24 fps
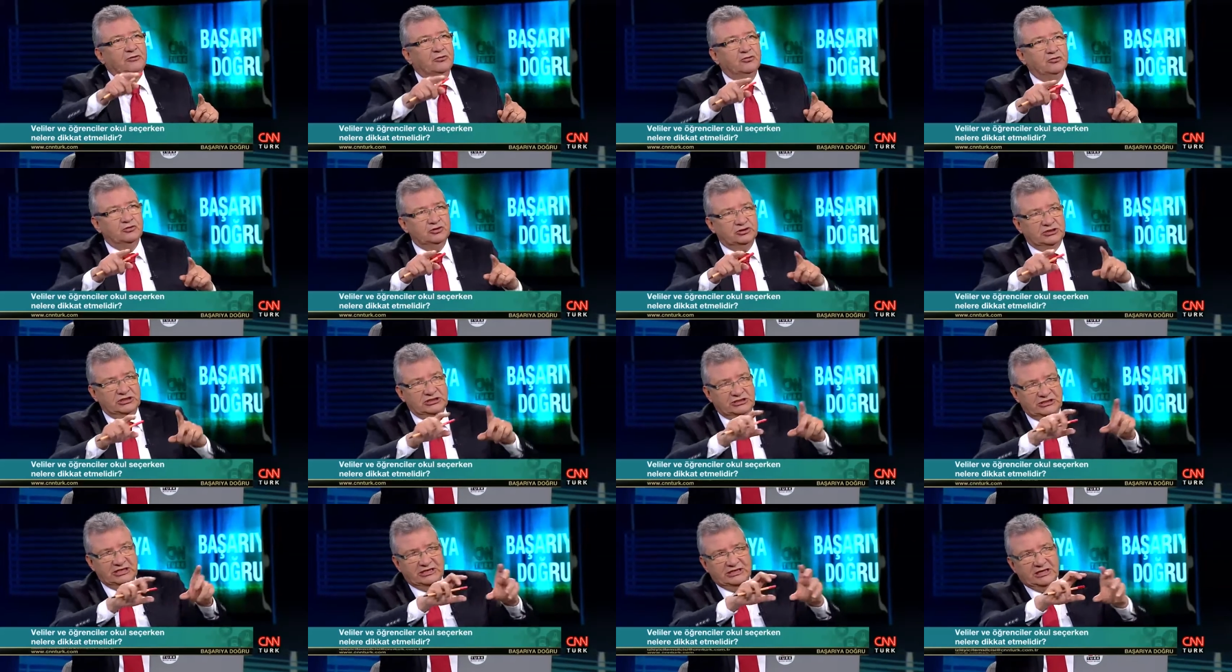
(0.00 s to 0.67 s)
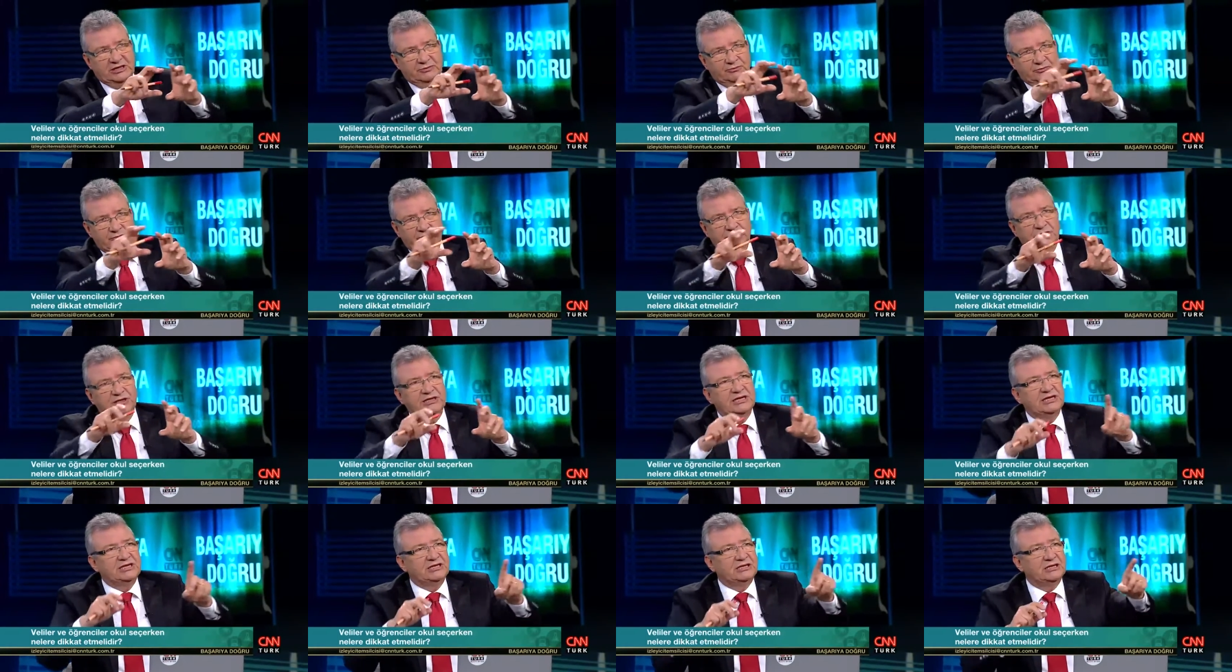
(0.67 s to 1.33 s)
okul seçerken bundan
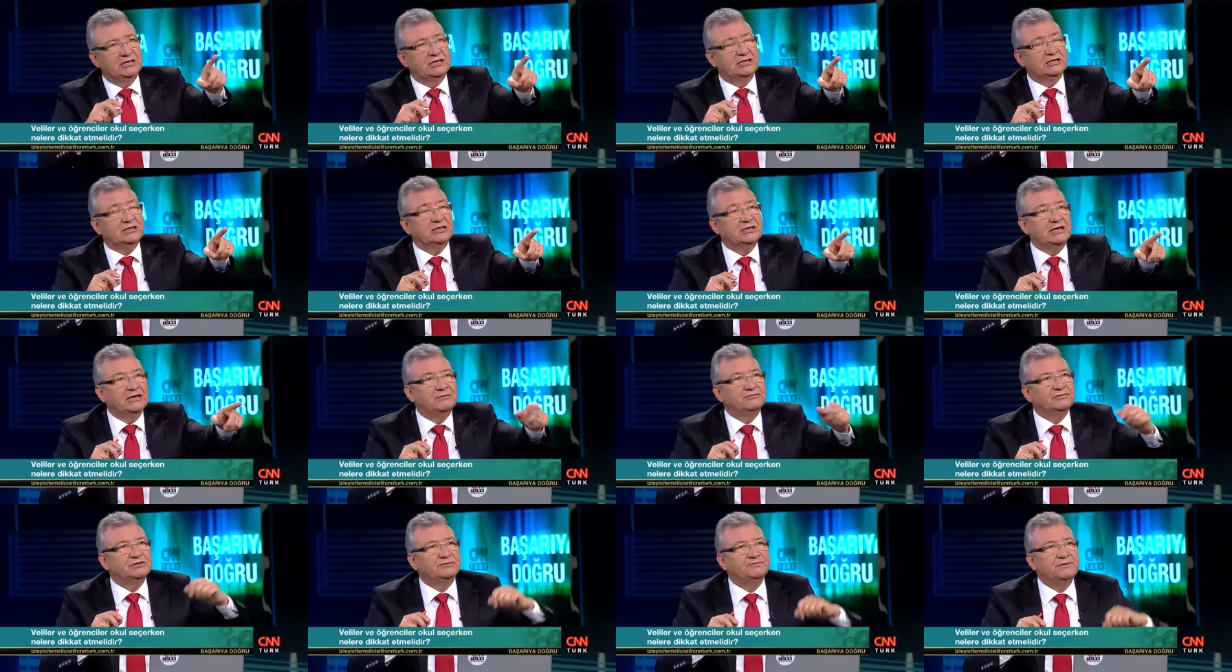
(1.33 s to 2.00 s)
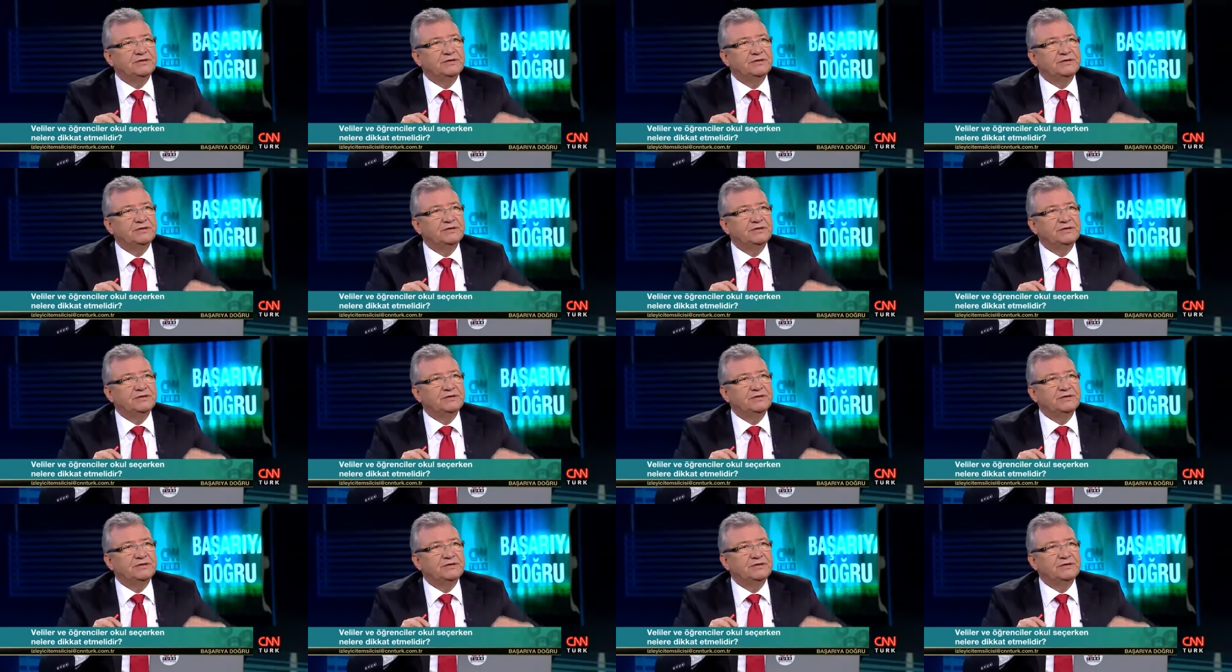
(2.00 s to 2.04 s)
etkilenmiş.